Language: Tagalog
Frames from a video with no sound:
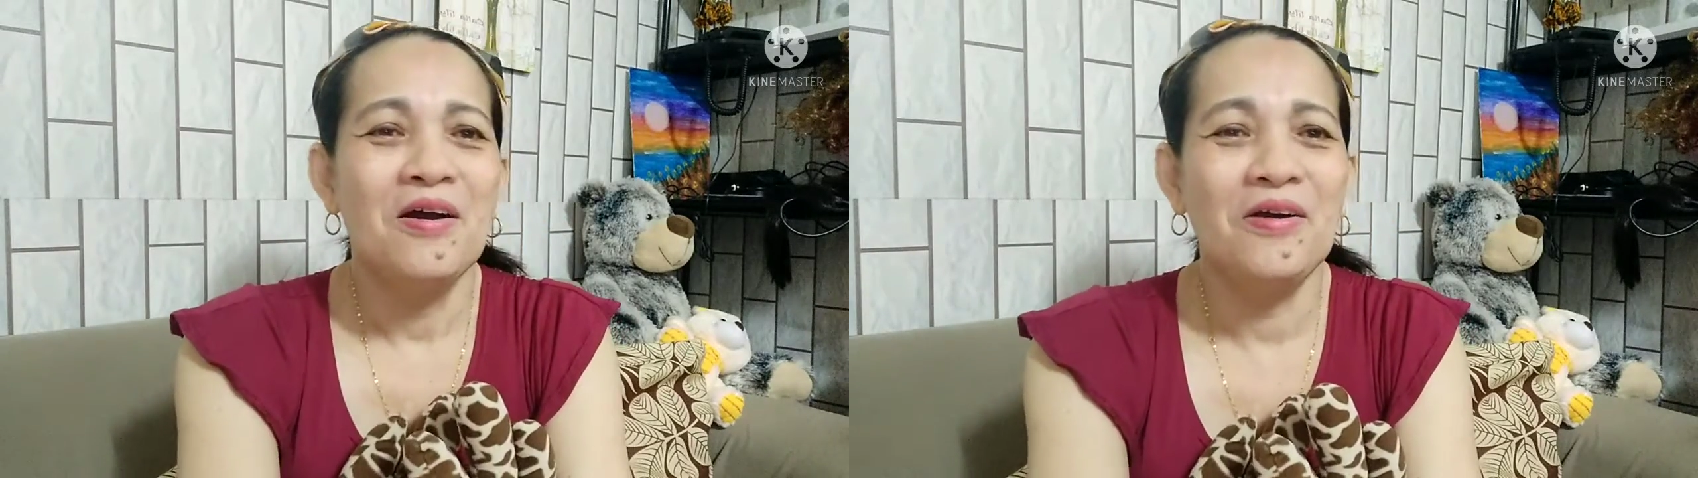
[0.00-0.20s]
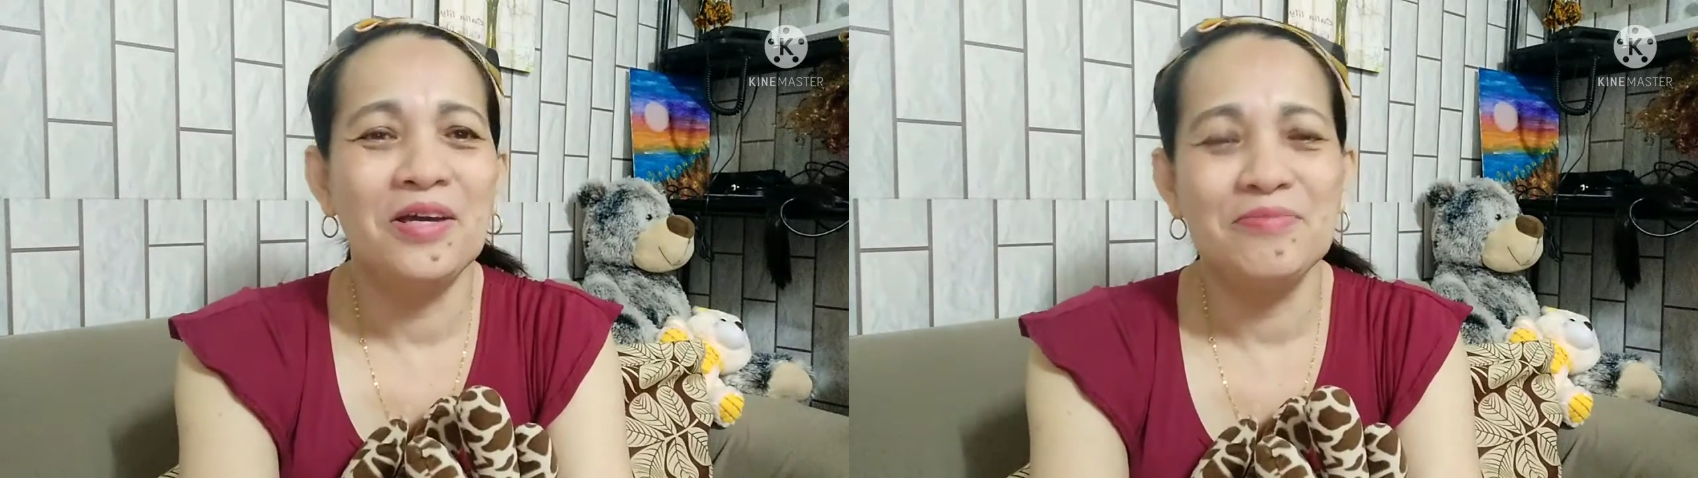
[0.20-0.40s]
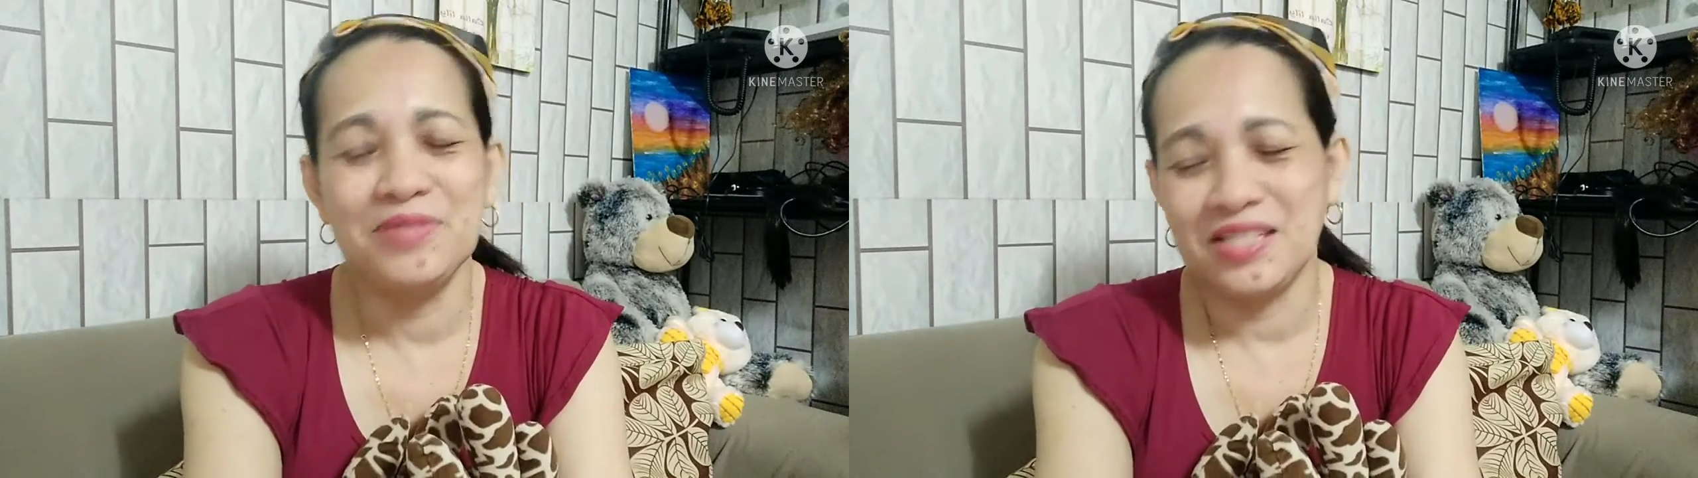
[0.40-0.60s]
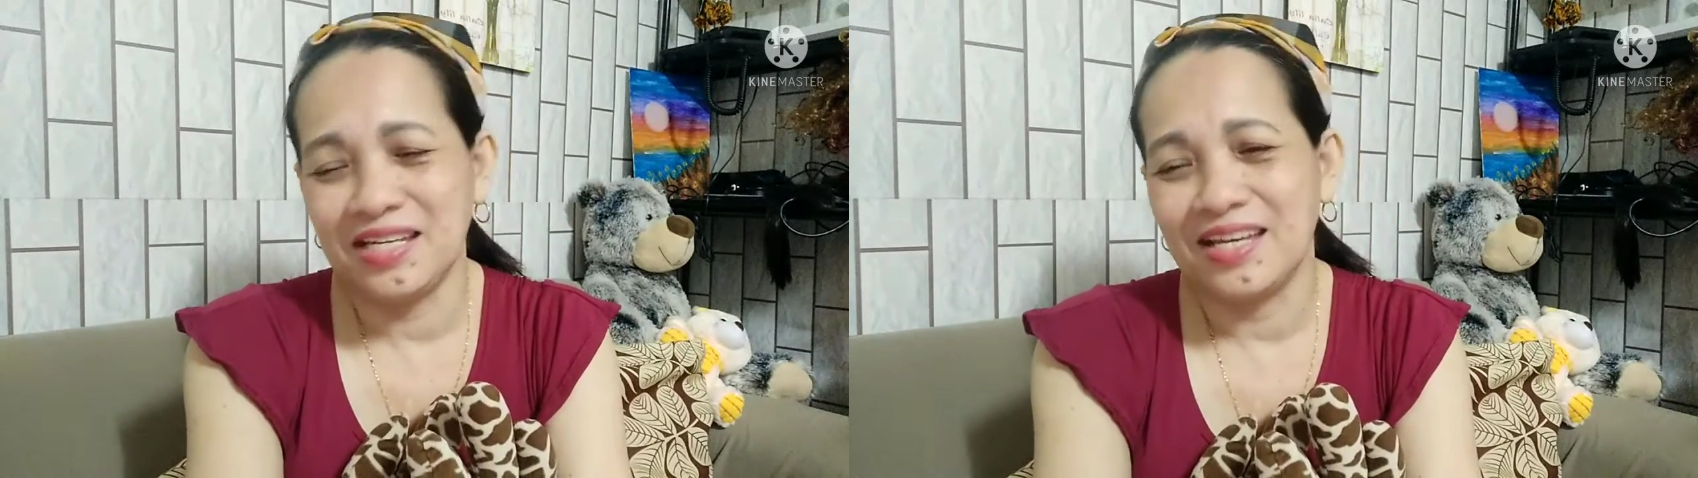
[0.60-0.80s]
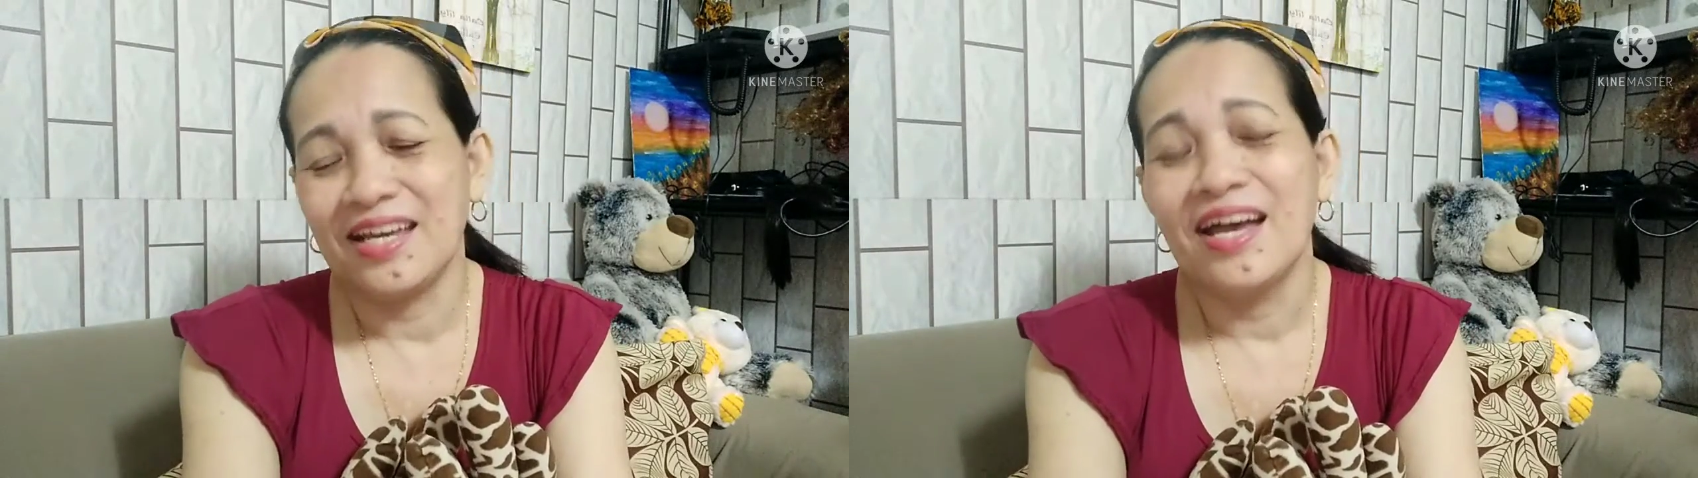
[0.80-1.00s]

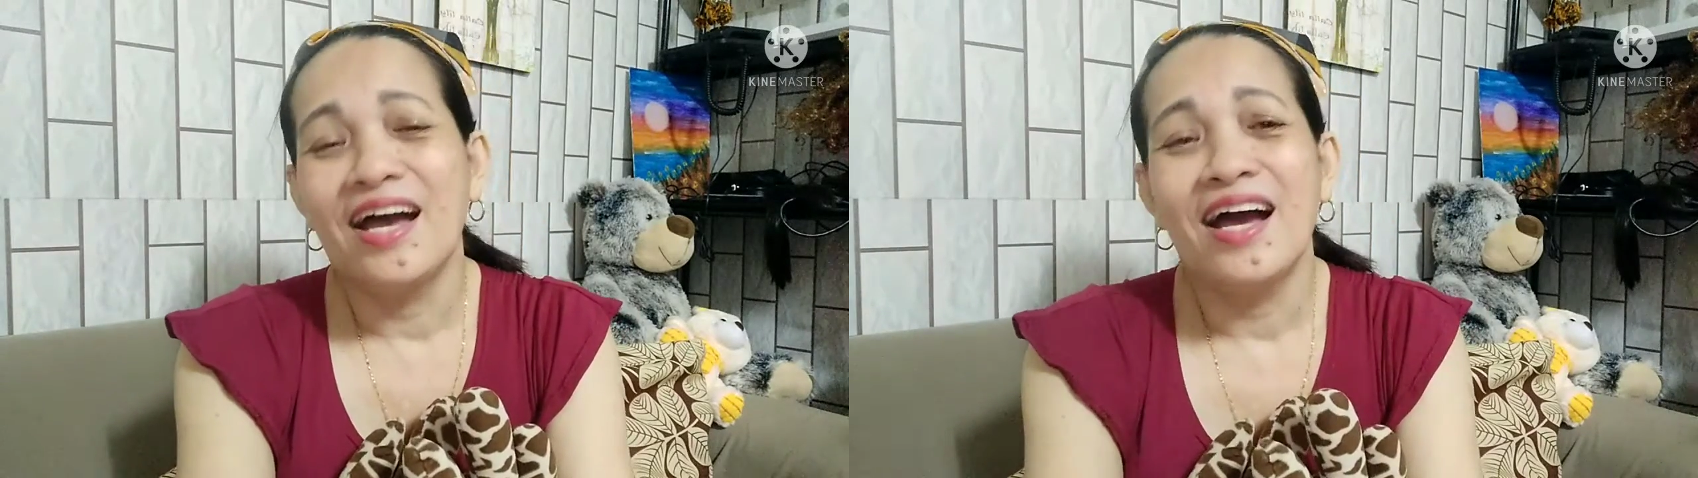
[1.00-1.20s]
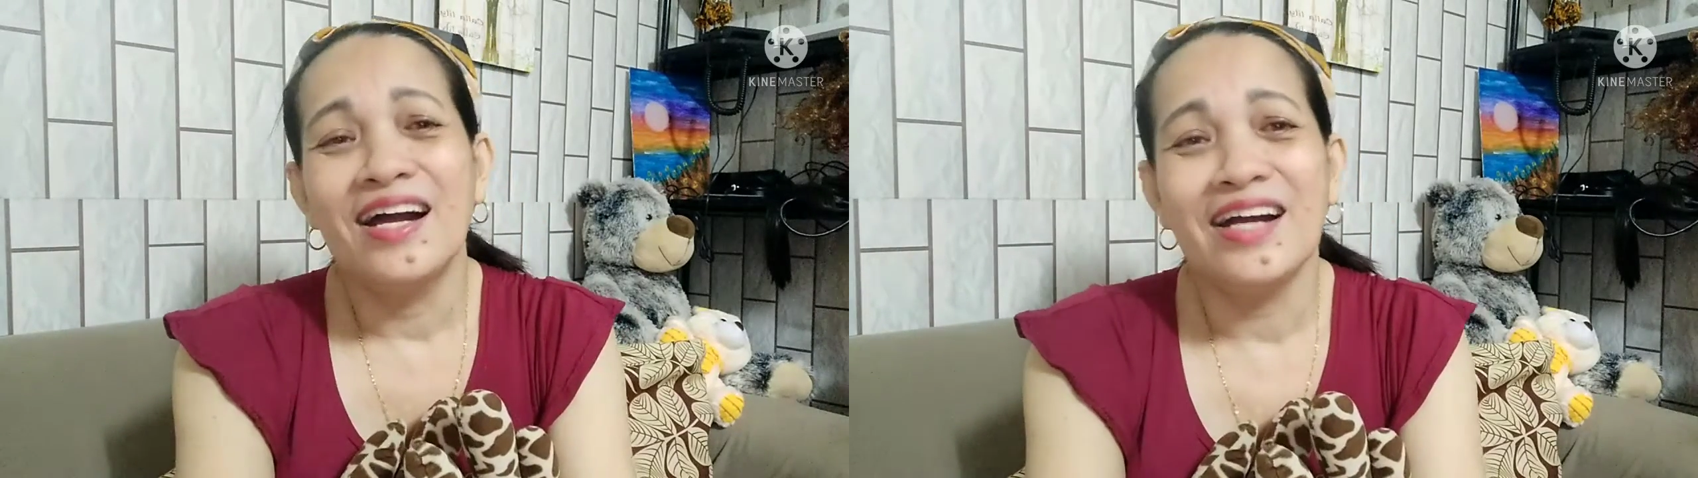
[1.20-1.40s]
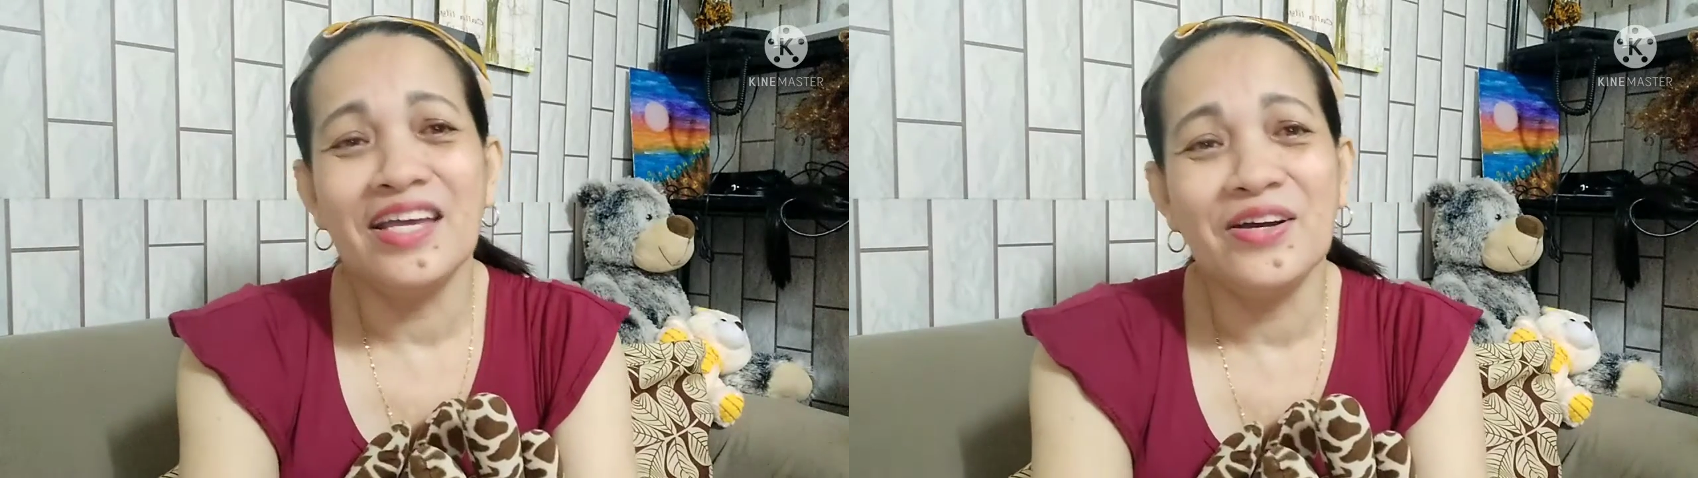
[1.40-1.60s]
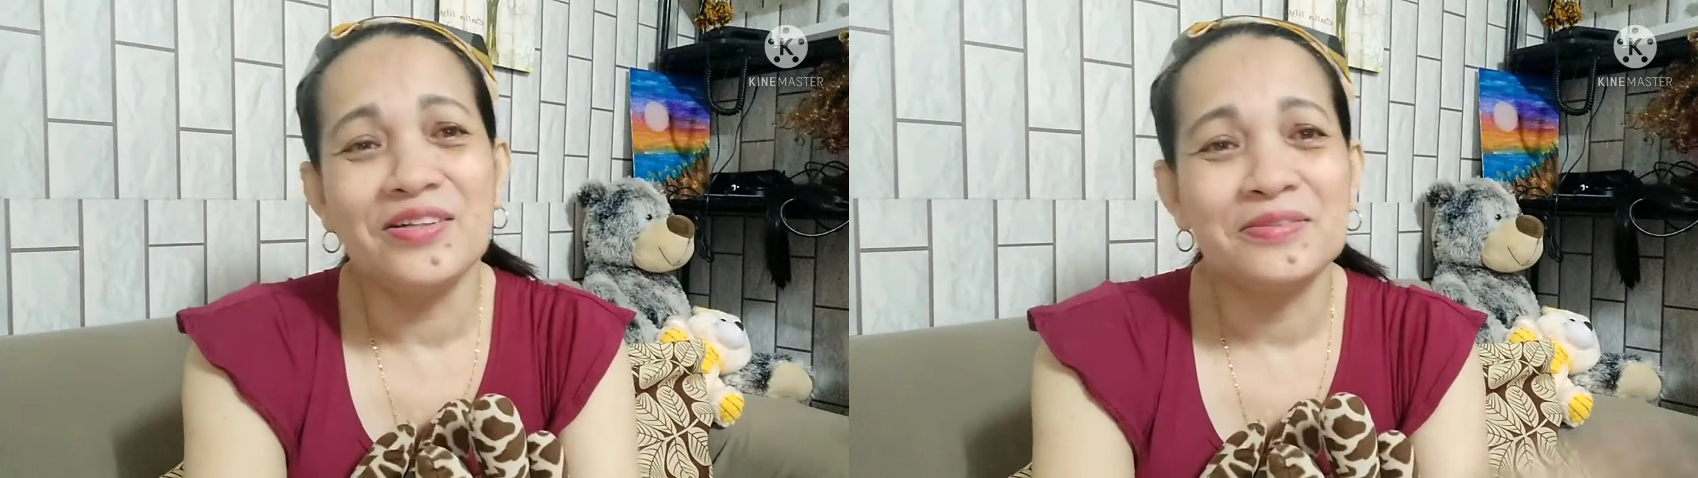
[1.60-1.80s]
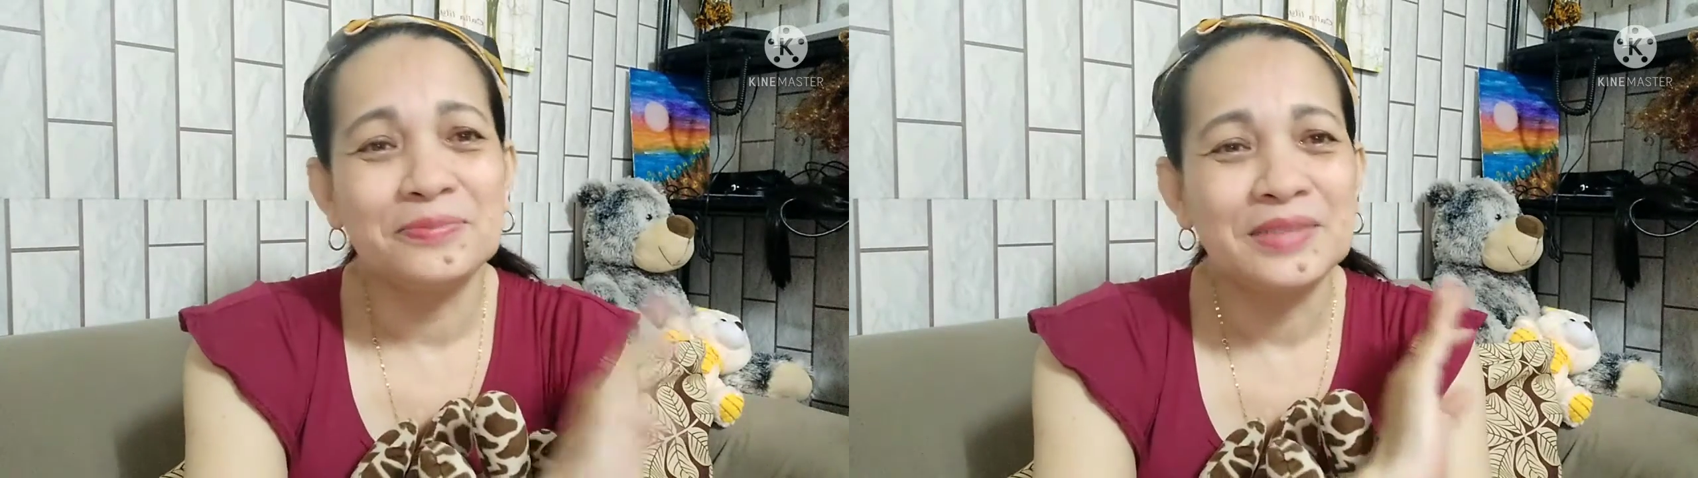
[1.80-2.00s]
OMG ngayon